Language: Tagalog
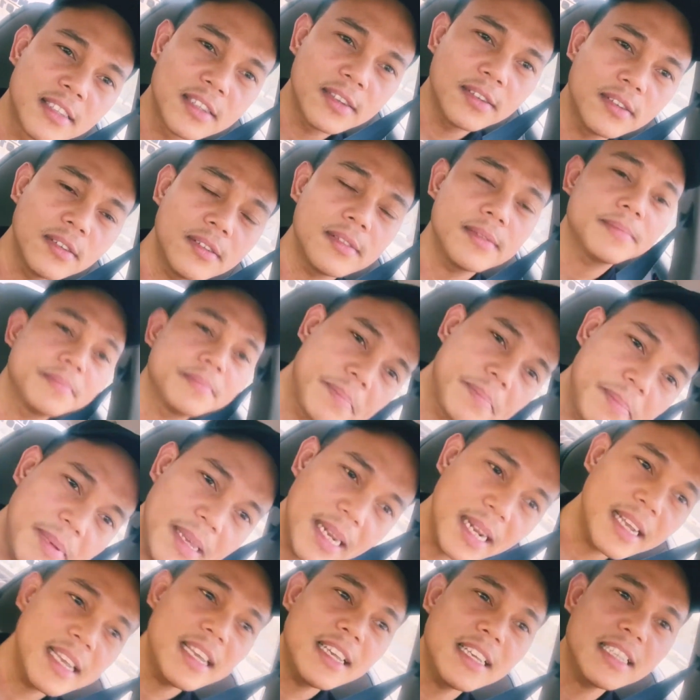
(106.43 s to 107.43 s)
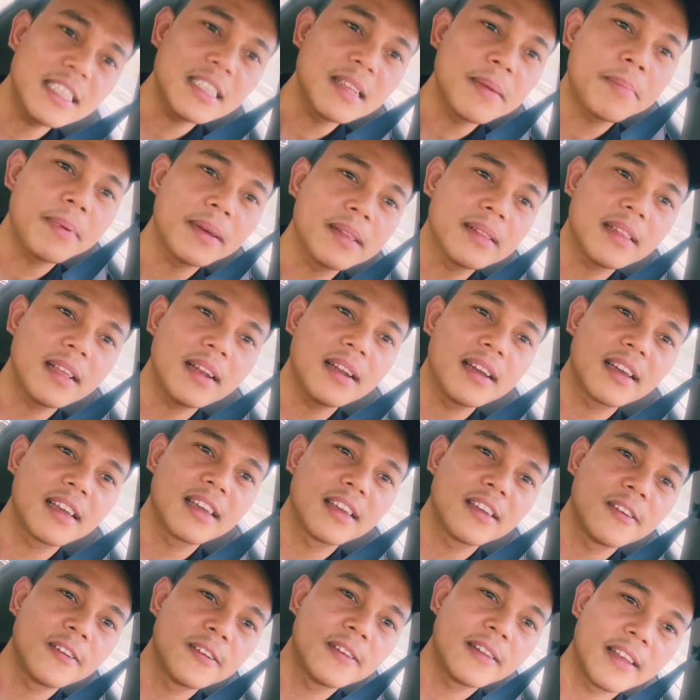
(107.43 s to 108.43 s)
So, pinag-iisipan
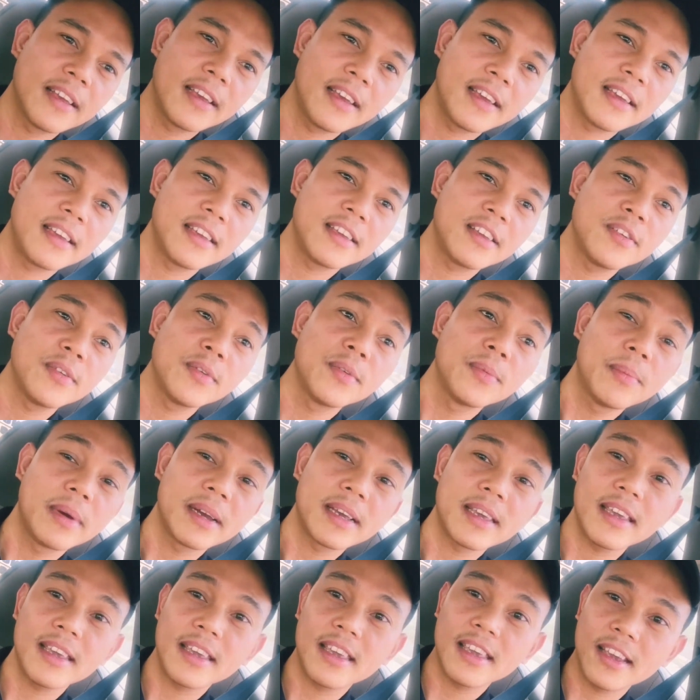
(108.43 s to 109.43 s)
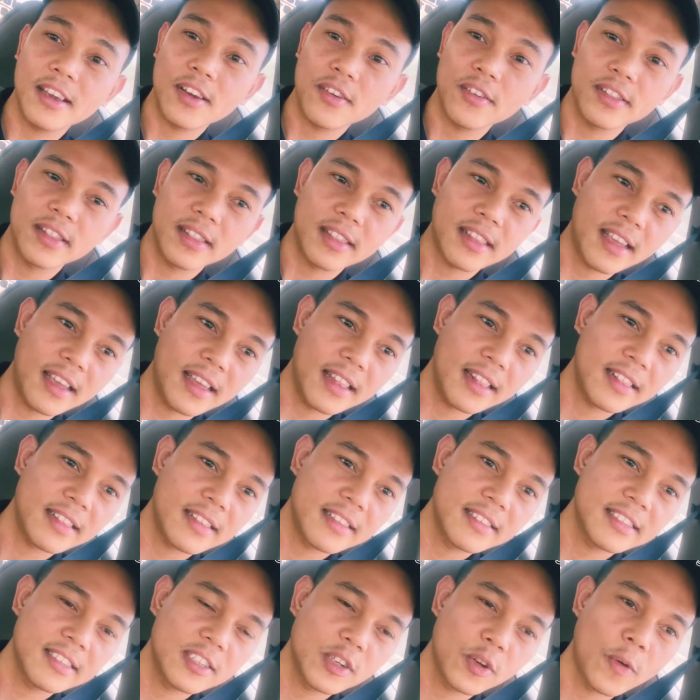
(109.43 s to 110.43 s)
talaga yun eh, yung magiging content.
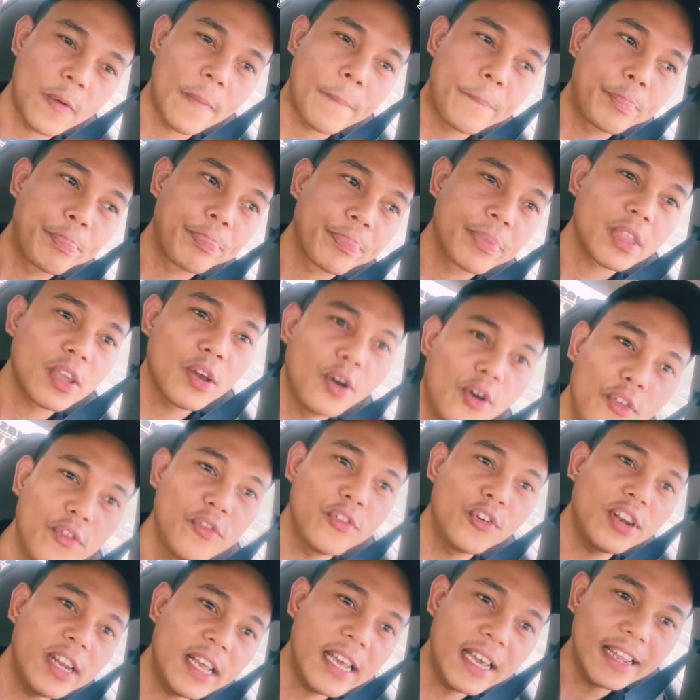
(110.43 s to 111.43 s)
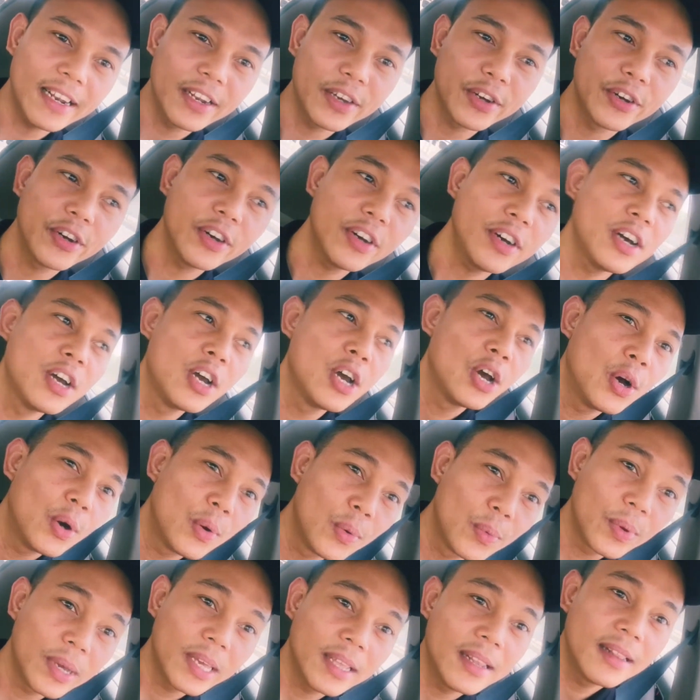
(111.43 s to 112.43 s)
So, hopefully, ano,
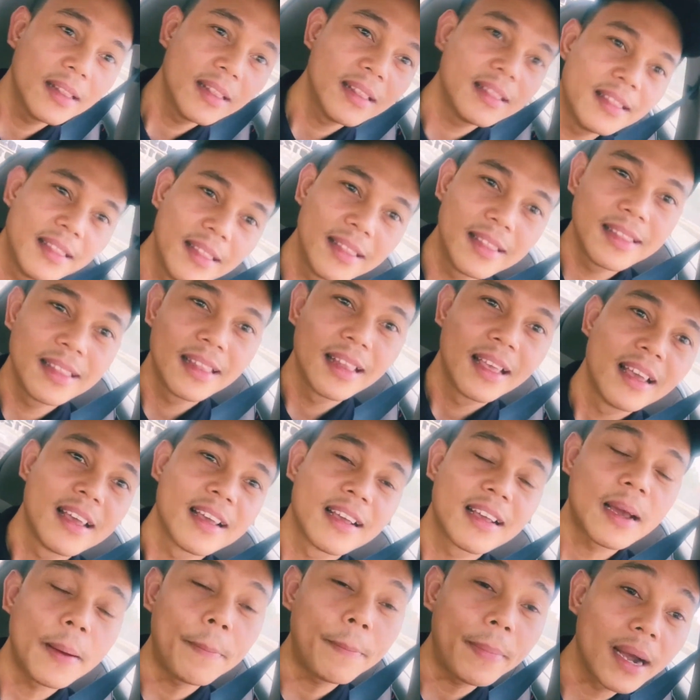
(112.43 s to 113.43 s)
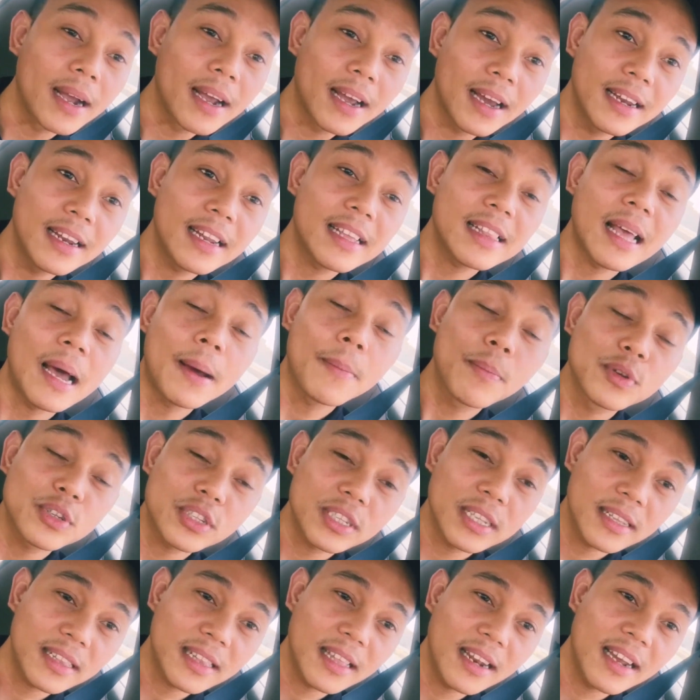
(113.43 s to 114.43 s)
when kapag
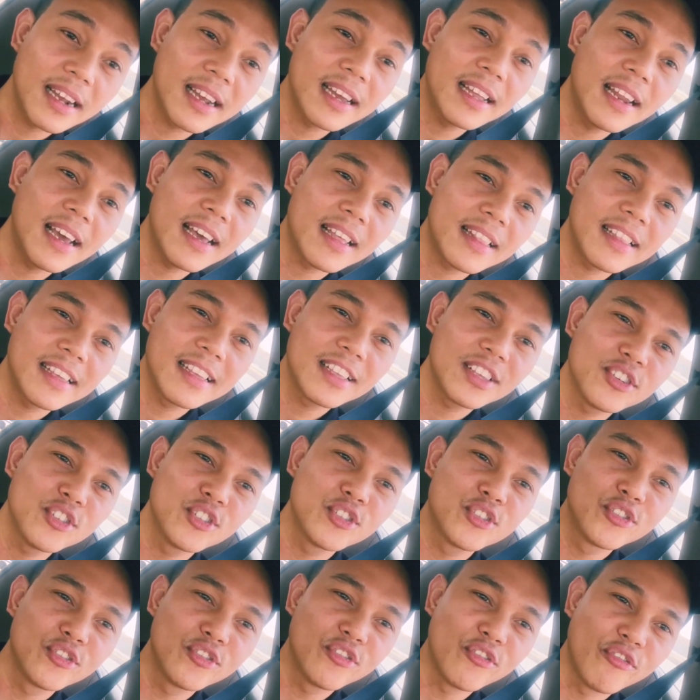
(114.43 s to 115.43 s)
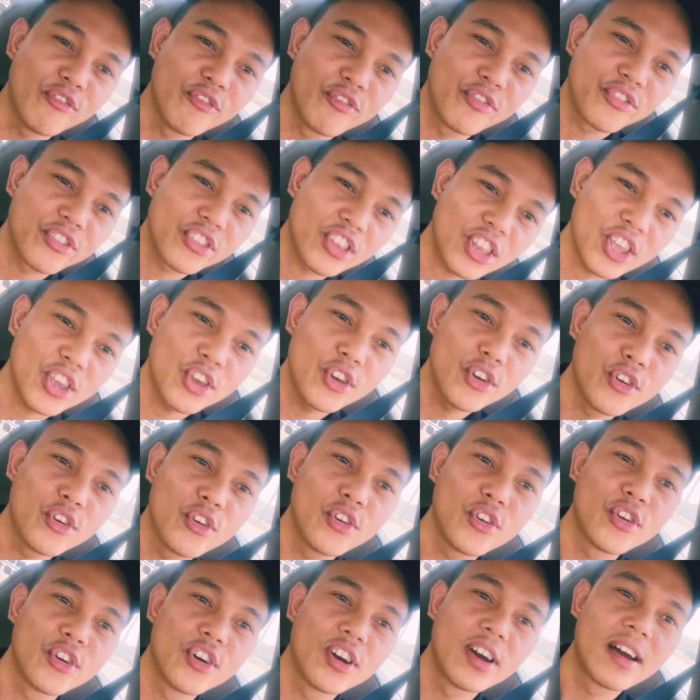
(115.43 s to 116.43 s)
natapos na talaga natin yung
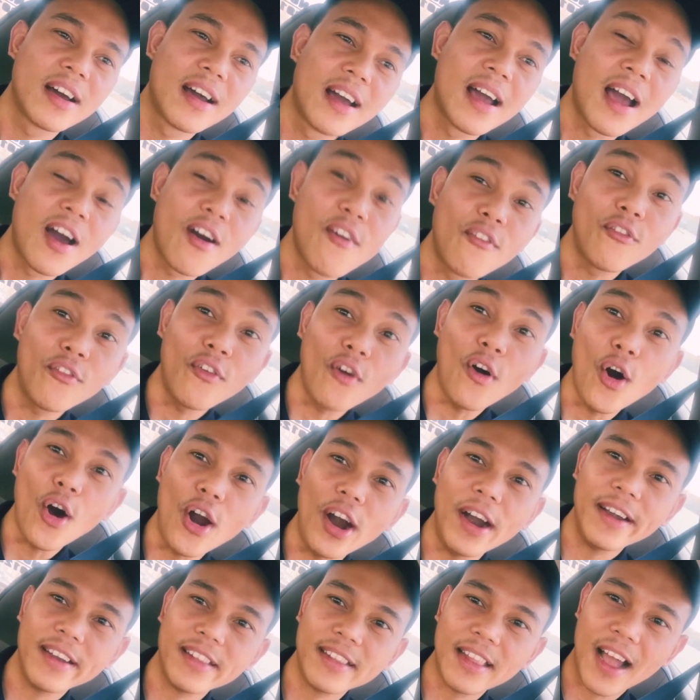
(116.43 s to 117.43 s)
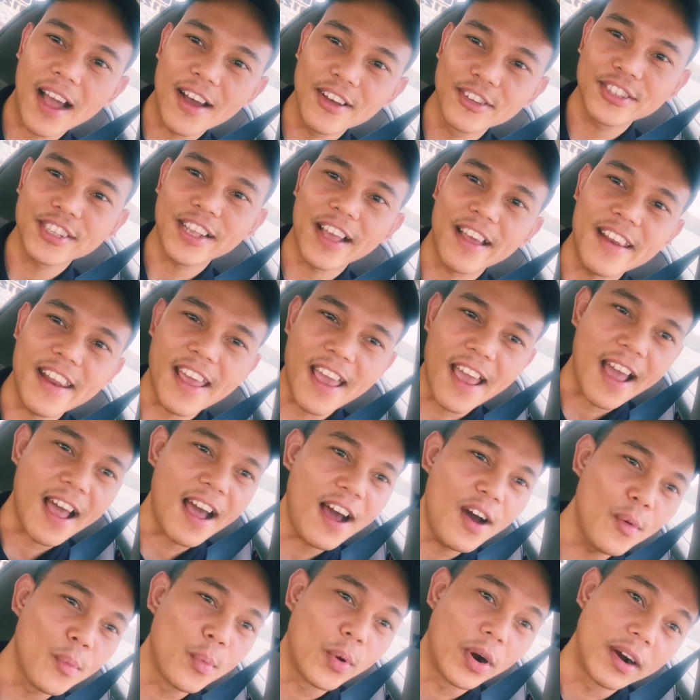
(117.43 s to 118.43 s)
yung 4,000
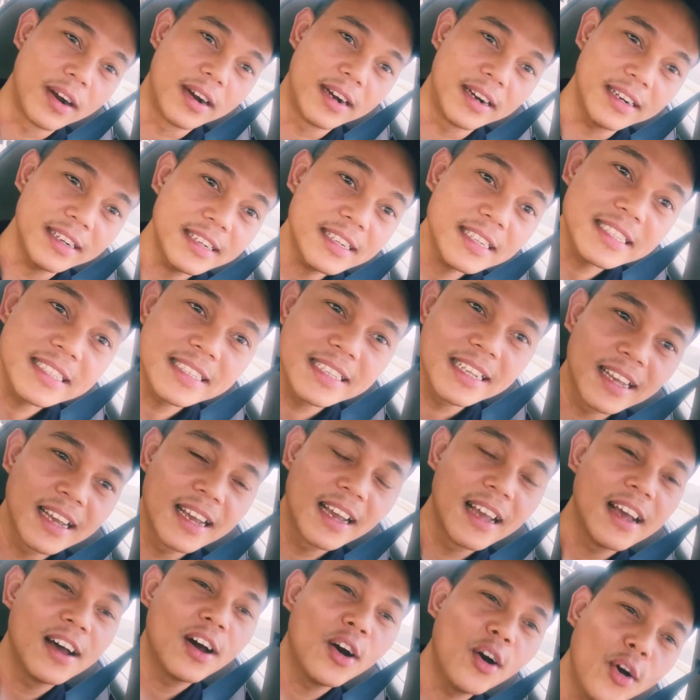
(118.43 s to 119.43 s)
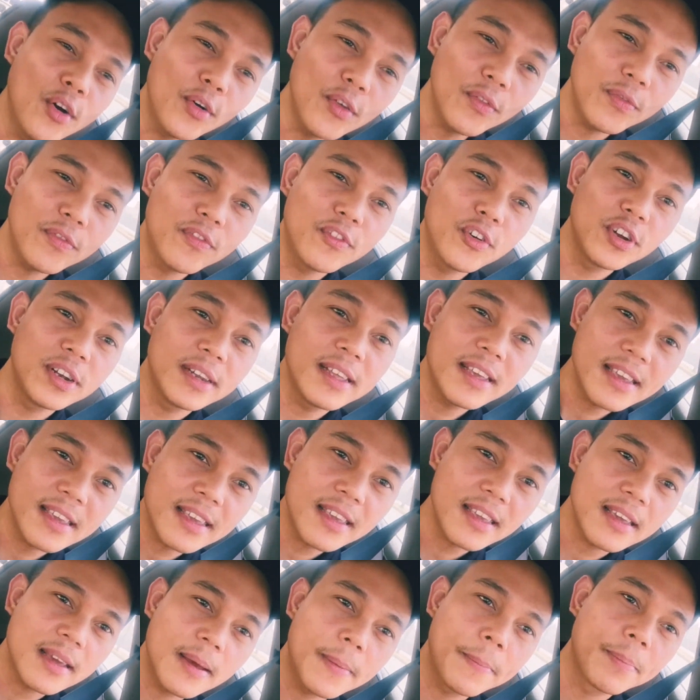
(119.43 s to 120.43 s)
hours hopefully
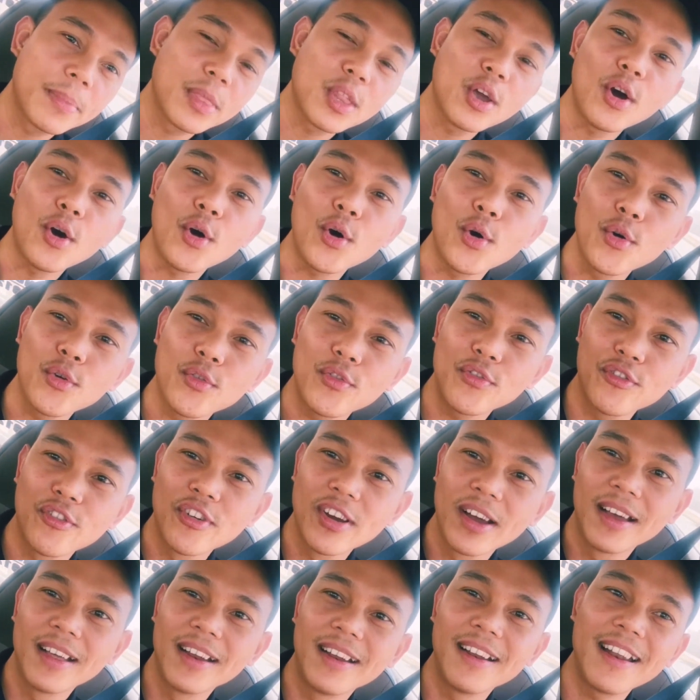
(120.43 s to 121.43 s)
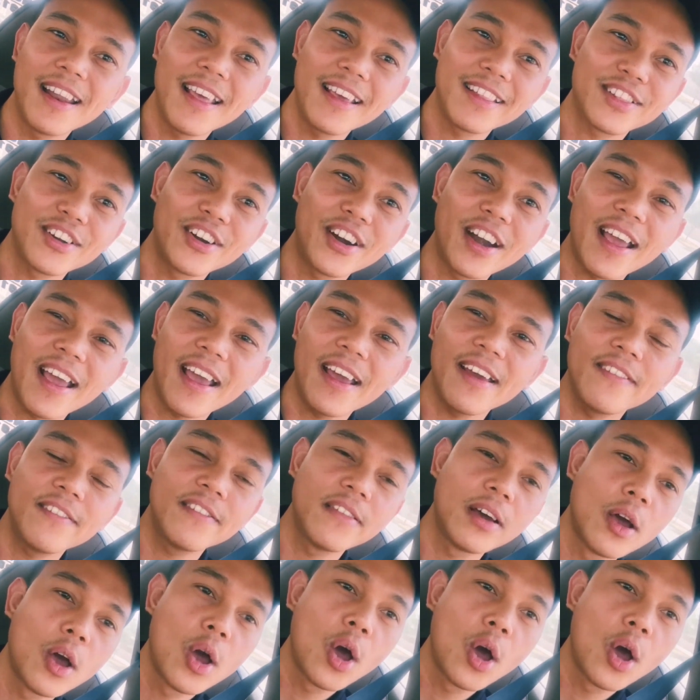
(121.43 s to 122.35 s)
hope letter F